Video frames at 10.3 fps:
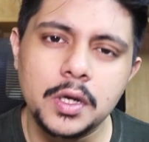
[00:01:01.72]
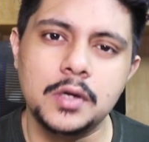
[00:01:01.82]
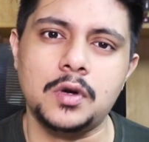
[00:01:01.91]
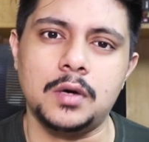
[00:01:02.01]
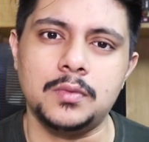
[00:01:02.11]

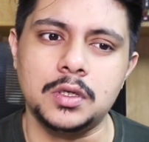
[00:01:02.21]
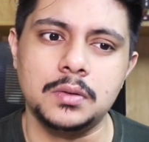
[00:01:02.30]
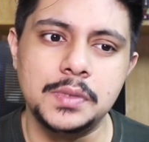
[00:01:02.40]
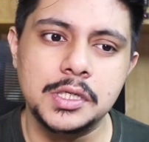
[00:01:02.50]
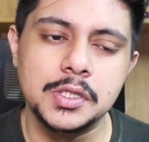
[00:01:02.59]
অনেক কমন
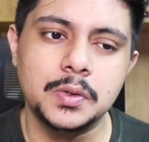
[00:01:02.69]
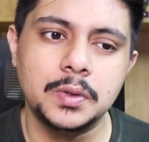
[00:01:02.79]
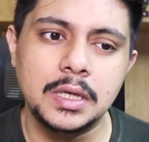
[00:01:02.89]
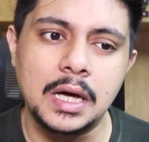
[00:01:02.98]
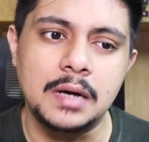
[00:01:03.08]
বিশেষ
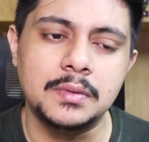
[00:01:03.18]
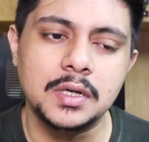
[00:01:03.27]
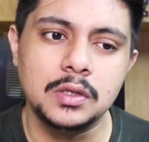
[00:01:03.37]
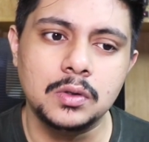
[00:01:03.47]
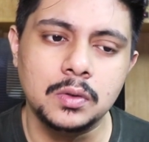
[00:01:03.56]
করে
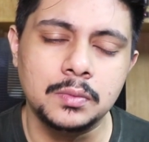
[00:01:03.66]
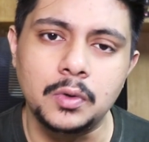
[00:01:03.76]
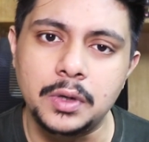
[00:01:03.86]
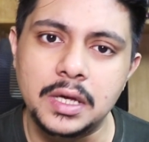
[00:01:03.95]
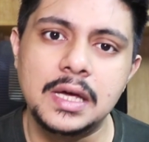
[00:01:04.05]
আমাকে তো
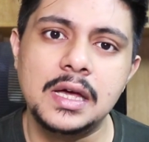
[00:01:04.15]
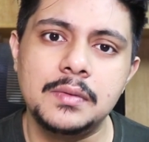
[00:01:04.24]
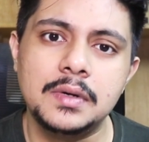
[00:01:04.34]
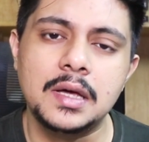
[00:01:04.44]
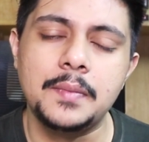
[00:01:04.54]
অনেকেই
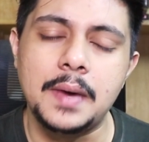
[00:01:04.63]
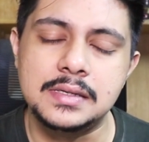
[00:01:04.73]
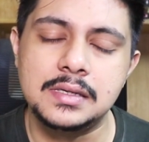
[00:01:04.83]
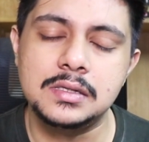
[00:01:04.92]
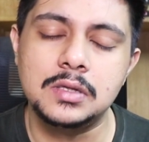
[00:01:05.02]
আমাকে
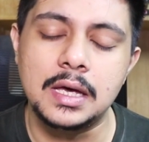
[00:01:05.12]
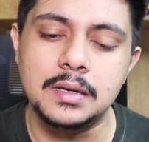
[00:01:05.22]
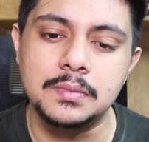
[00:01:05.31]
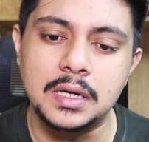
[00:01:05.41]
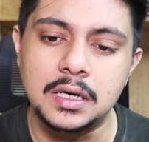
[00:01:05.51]
মেসেজ
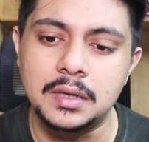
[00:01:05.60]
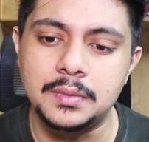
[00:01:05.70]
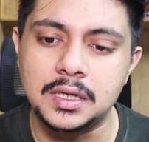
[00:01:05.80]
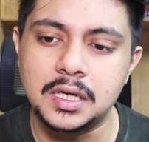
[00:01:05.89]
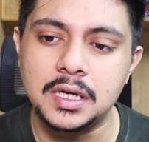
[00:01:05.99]
দেন বা
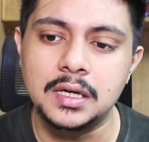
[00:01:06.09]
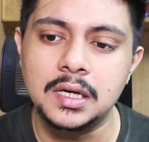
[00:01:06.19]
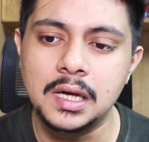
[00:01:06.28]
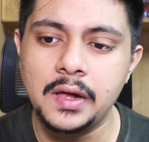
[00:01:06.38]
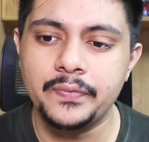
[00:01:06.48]
আমাকে
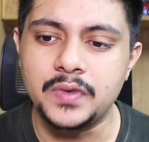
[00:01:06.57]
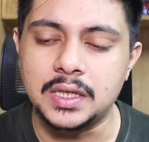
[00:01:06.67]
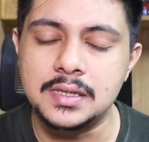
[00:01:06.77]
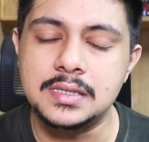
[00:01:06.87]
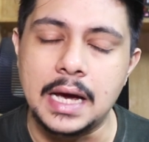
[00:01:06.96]

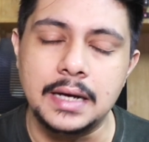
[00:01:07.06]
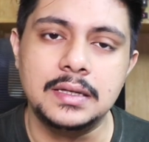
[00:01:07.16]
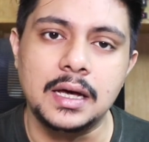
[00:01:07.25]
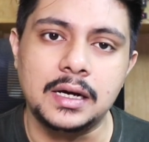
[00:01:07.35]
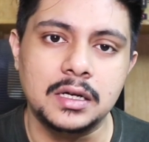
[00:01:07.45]
তাদের সাইট
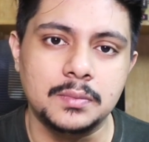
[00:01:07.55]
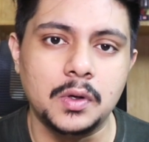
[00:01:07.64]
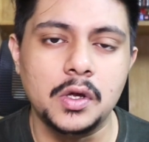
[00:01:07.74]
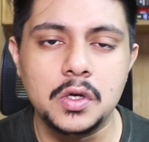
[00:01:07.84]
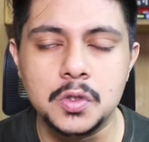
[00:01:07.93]
দেখান বা
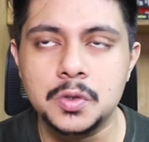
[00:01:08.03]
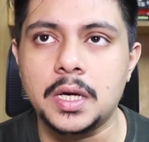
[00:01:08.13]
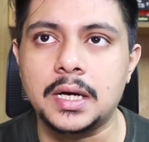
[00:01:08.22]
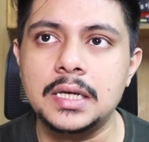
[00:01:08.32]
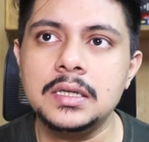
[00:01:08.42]
অনেক কিছু
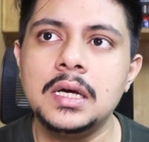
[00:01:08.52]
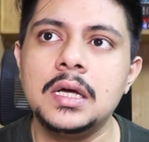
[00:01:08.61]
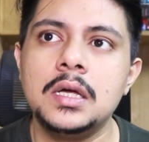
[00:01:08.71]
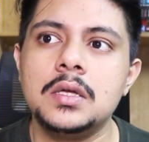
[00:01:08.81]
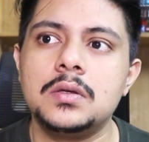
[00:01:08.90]
দেখান
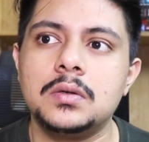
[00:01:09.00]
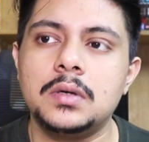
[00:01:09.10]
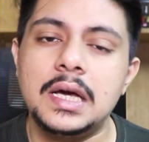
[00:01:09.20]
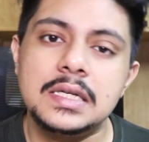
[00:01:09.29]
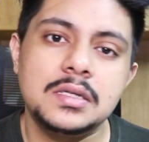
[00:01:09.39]
তো
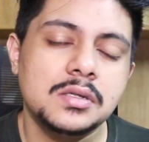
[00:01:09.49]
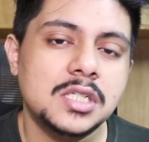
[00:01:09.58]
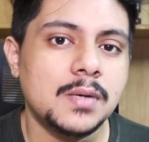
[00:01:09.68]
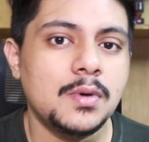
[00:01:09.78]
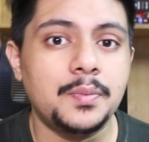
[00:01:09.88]
এই
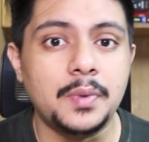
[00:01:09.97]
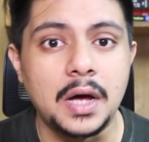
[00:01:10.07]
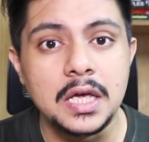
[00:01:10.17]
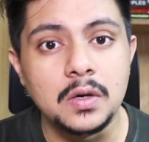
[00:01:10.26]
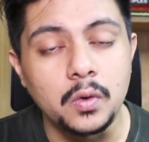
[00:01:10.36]
জিনিসটা আমি
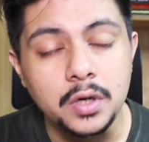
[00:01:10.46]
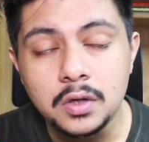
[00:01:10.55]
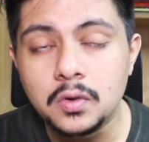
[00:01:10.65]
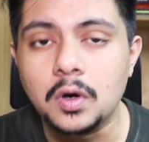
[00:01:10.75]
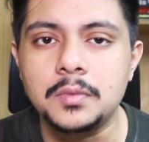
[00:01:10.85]
প্রায়
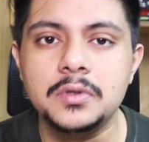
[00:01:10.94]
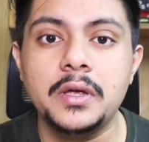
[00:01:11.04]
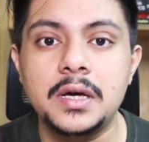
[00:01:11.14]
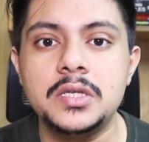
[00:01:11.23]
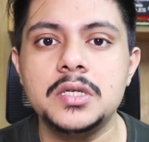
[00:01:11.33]
অনেক কমন
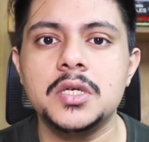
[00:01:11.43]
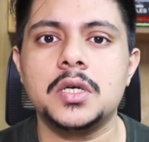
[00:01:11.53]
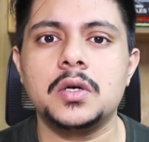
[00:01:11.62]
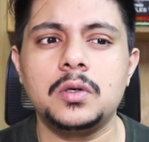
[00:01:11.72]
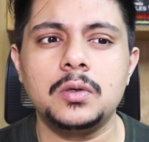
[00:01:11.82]
দেখেছি
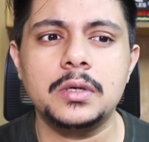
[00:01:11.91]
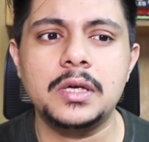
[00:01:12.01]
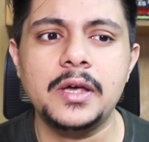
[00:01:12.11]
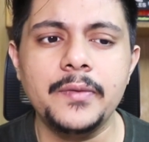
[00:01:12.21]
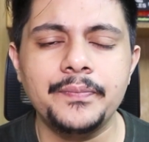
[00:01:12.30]
সেটা হলো
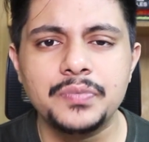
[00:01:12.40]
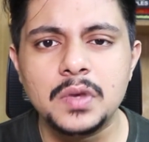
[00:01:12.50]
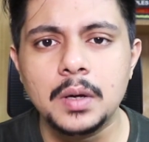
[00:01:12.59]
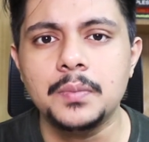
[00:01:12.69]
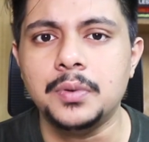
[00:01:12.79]
গিয়ে
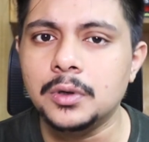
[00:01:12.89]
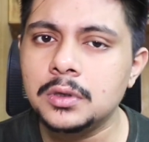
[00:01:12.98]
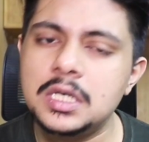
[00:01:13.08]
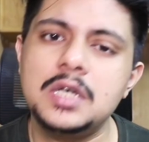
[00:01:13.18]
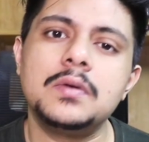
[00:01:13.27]

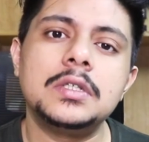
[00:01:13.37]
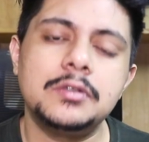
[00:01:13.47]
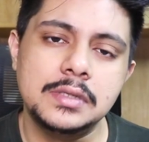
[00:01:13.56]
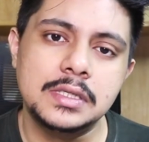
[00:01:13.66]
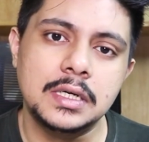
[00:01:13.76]
ভুল কিওয়ার্ড
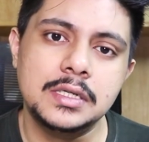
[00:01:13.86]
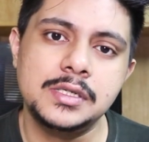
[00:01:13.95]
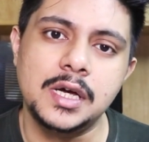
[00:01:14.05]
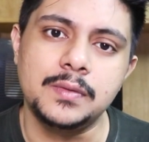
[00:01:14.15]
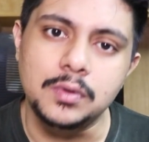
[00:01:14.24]
রিসার্চ
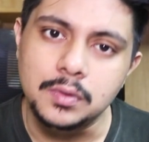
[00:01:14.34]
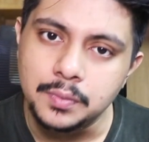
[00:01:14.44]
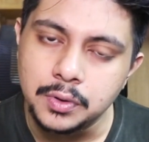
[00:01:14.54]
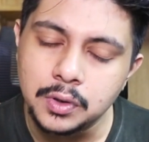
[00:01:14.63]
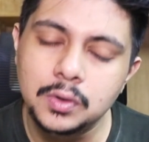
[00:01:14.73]
এবং
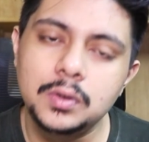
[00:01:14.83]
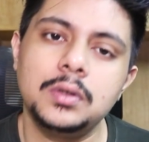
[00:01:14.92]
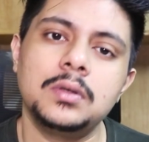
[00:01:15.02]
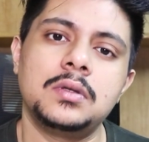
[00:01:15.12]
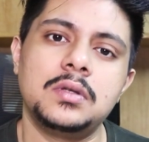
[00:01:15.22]
ভুল
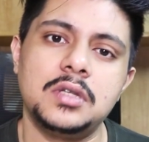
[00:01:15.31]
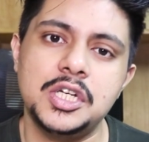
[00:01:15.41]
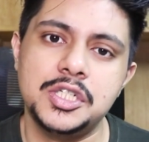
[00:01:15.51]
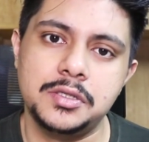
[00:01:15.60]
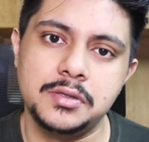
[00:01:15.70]

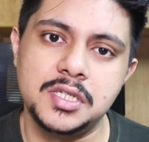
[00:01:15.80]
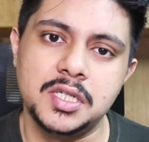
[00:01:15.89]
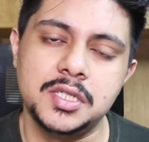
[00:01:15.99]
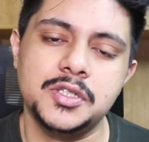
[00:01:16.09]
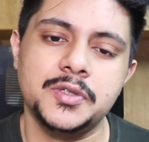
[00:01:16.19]
নিশ
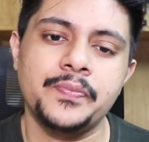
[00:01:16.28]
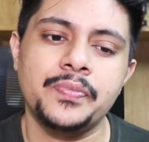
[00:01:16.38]
রিসার্চ